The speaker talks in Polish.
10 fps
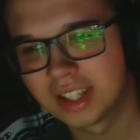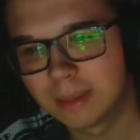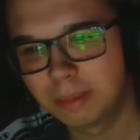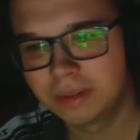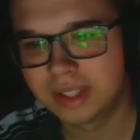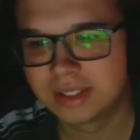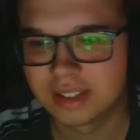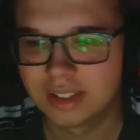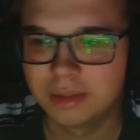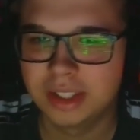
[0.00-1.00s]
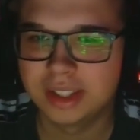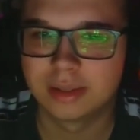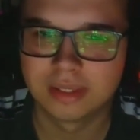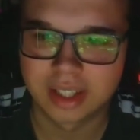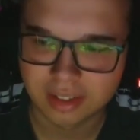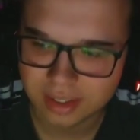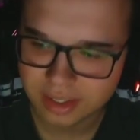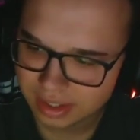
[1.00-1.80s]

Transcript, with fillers: powiedz coś do widzów w nagrodę.